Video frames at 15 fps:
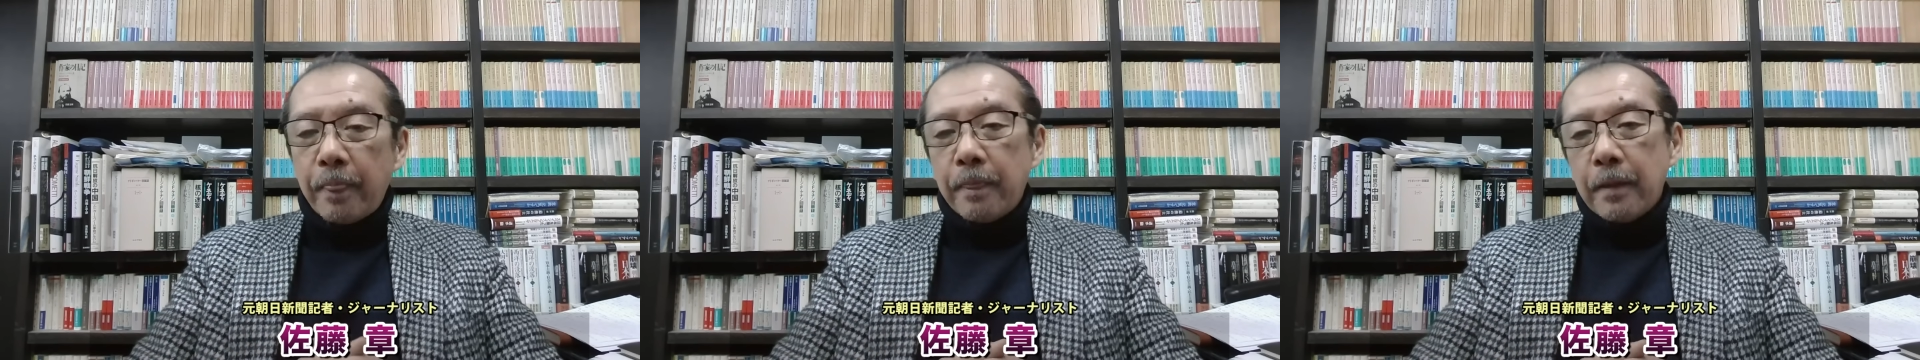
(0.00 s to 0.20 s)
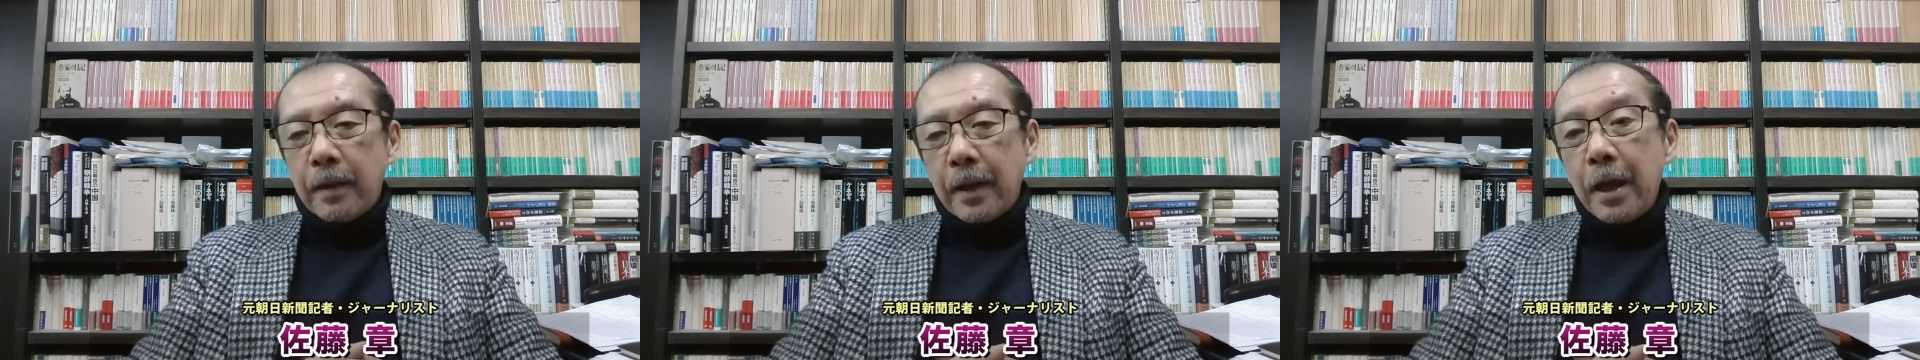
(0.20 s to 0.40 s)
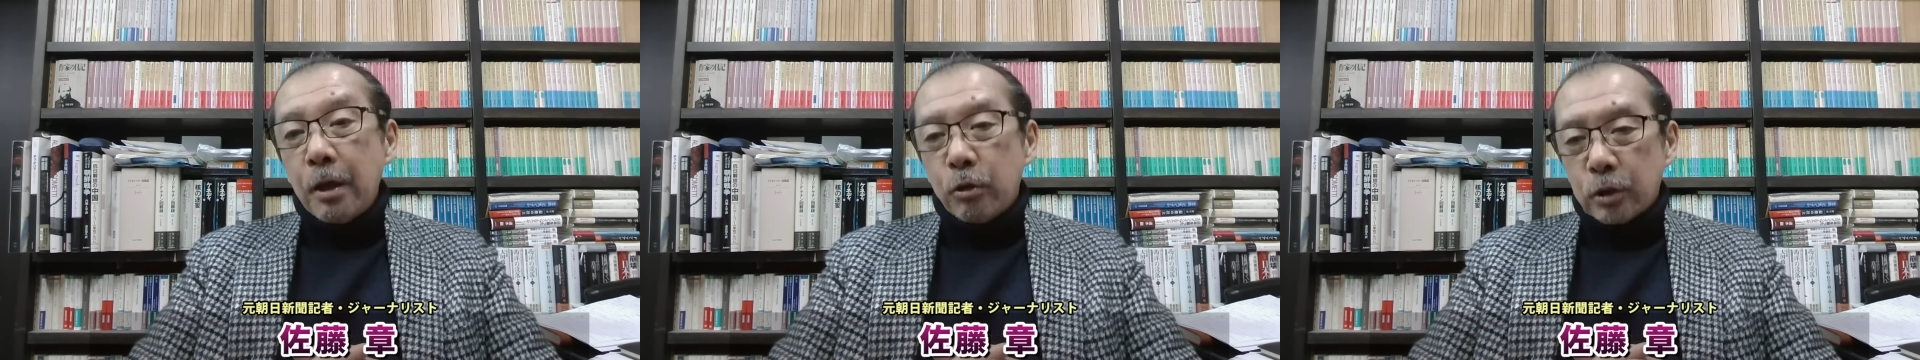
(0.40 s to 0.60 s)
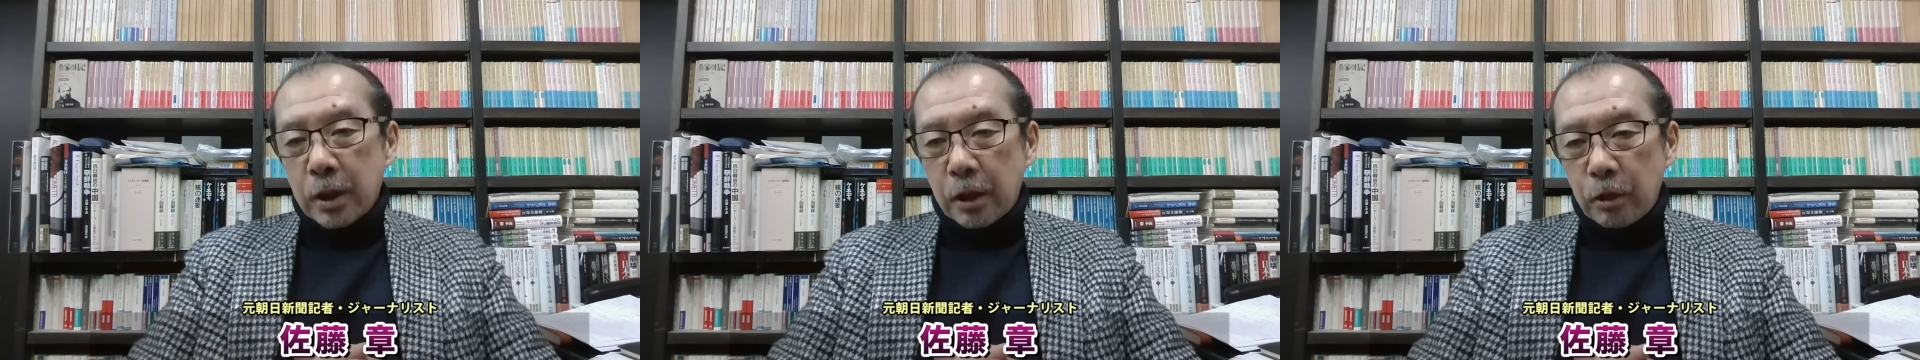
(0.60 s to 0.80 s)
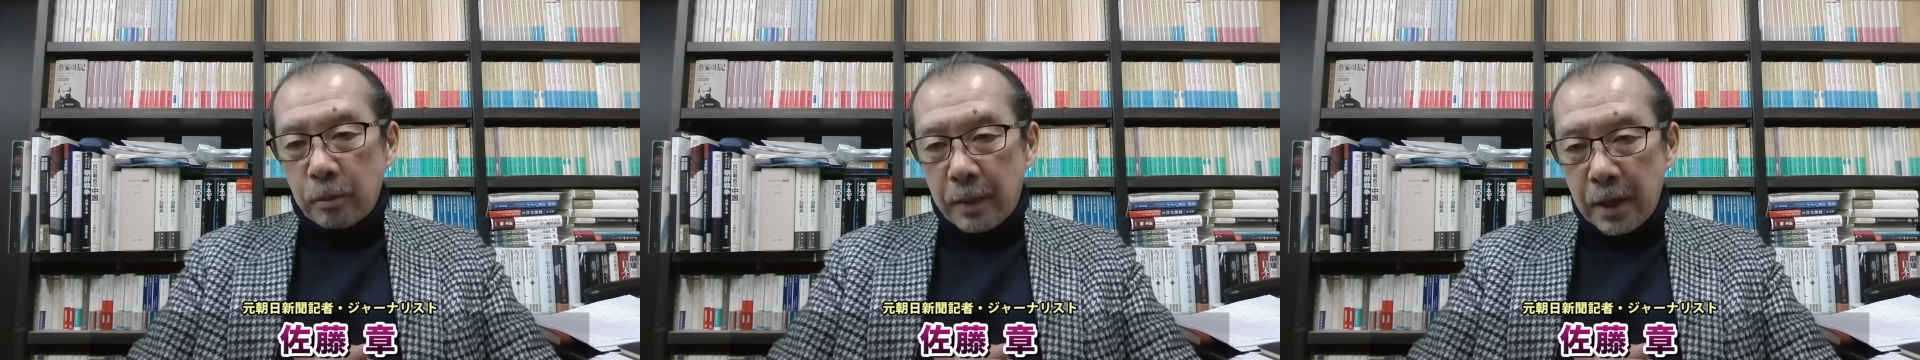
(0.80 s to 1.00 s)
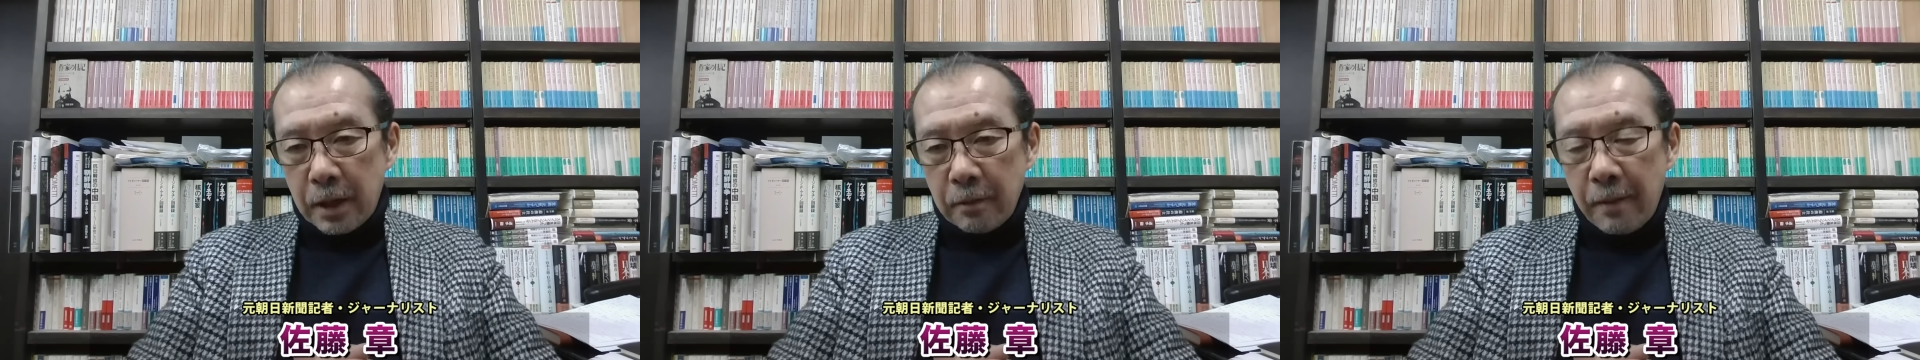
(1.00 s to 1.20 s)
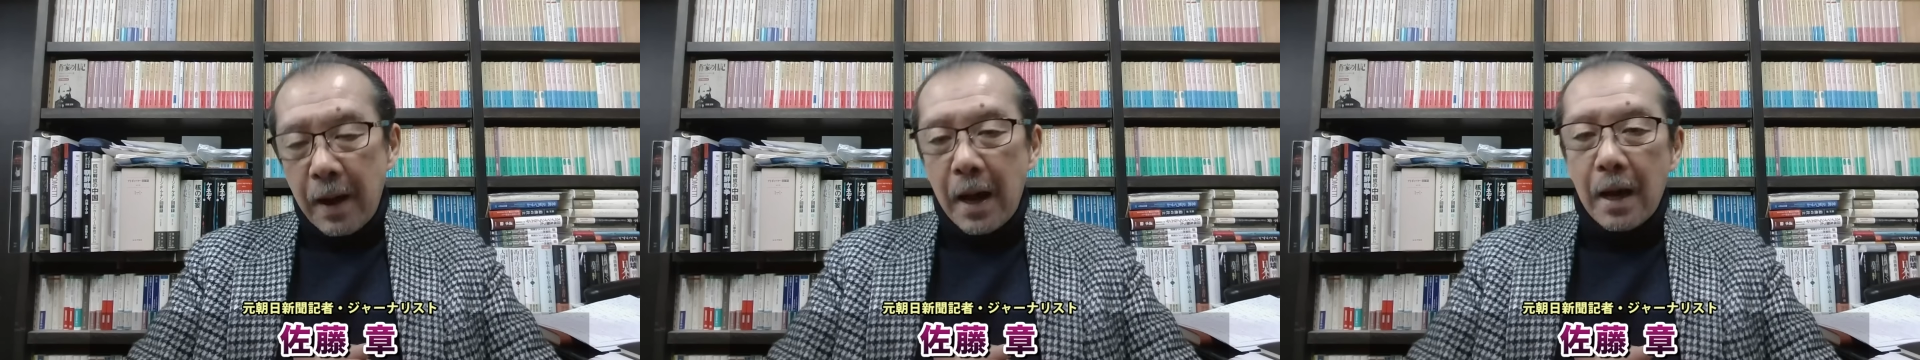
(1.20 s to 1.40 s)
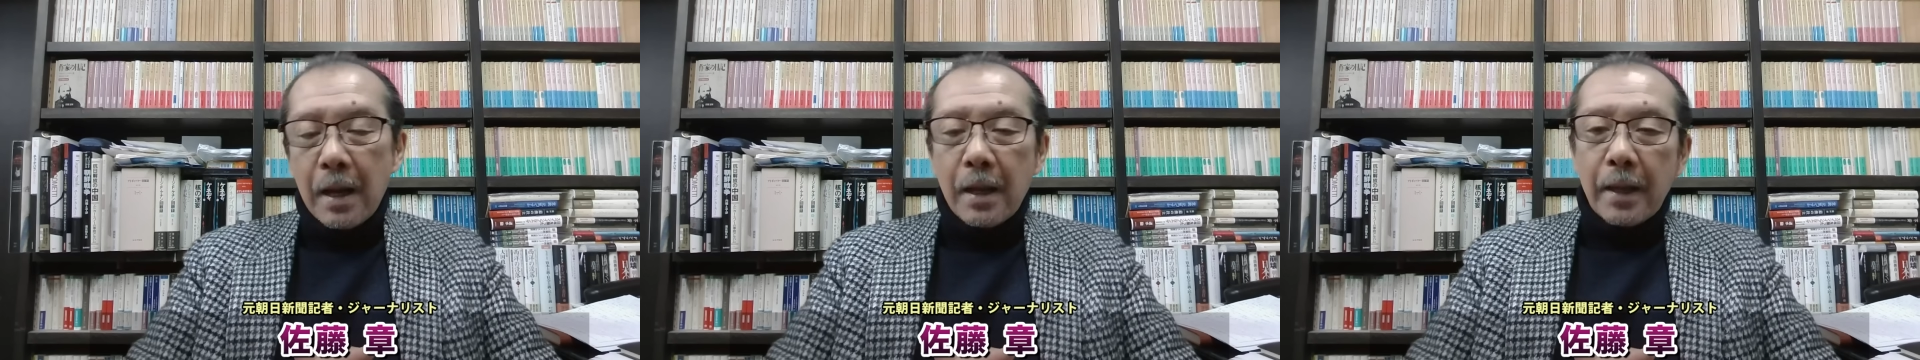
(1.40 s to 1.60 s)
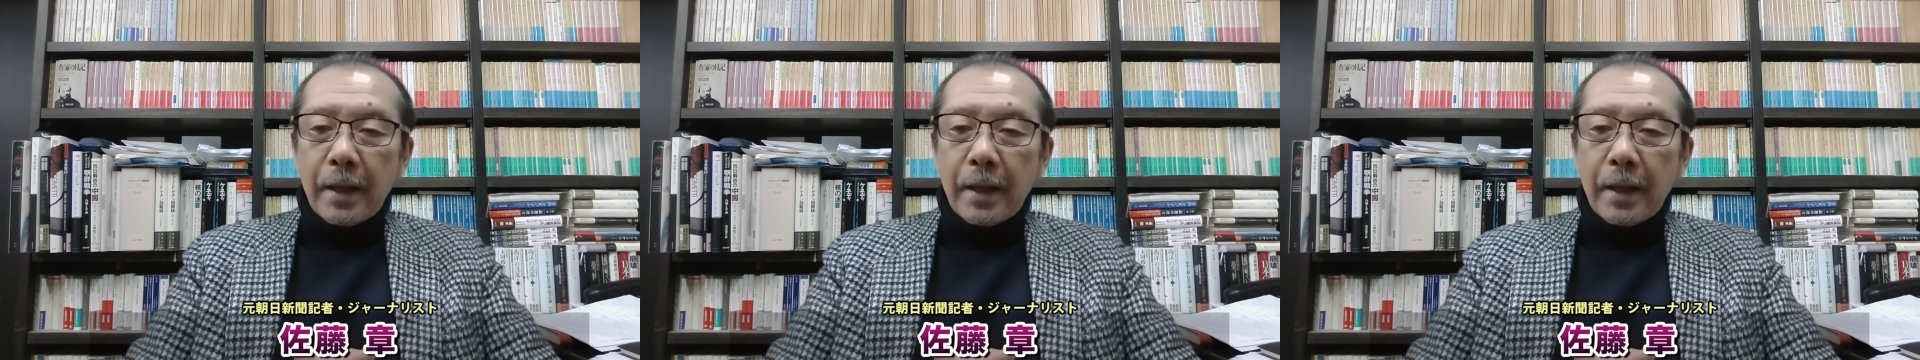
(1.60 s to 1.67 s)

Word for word: 英子さんの場合は、